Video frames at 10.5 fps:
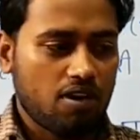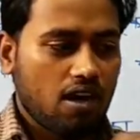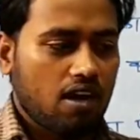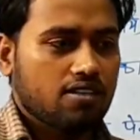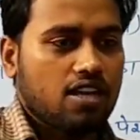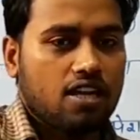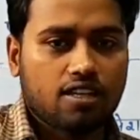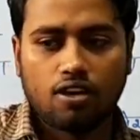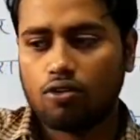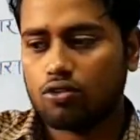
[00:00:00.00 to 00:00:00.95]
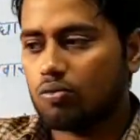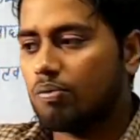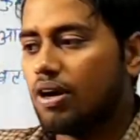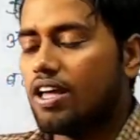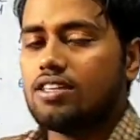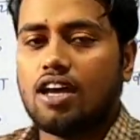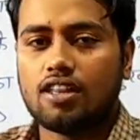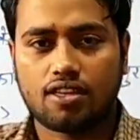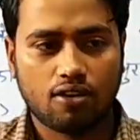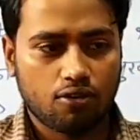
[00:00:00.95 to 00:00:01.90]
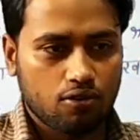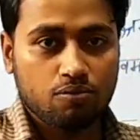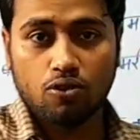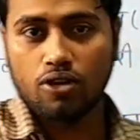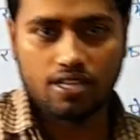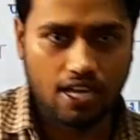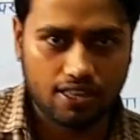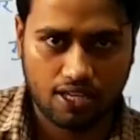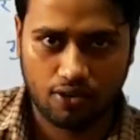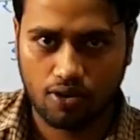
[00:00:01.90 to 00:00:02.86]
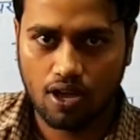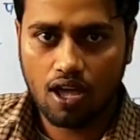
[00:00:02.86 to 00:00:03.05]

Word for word: अलग जात के हो तुम बड़े जात के हो तुम छोटे जात के हो